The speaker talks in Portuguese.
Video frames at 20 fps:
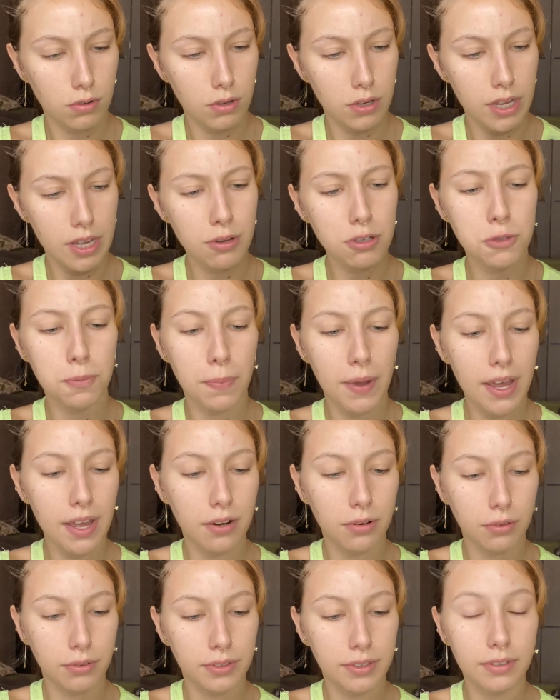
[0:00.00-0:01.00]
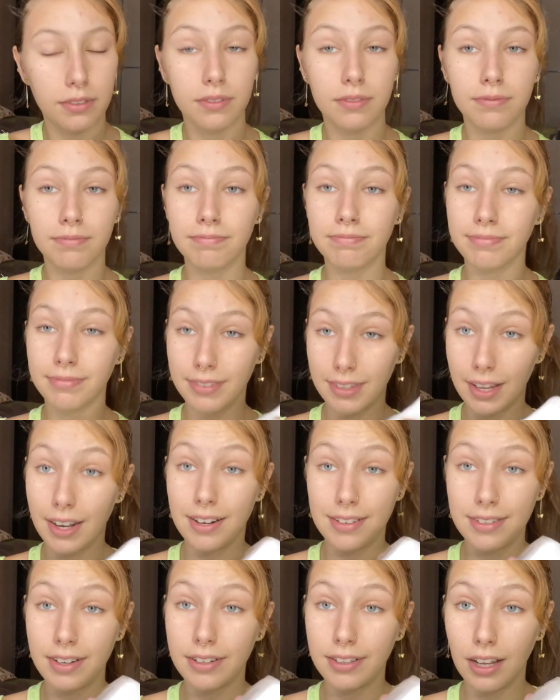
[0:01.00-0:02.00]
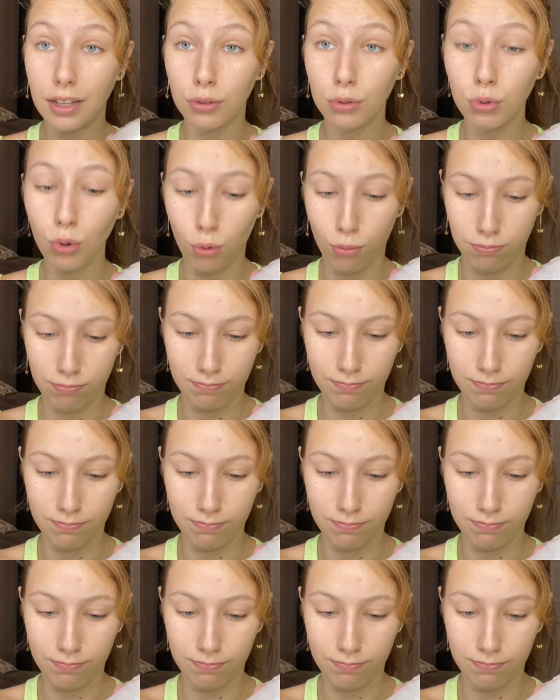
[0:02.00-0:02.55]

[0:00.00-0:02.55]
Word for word: Eu espero ter acertado o tom.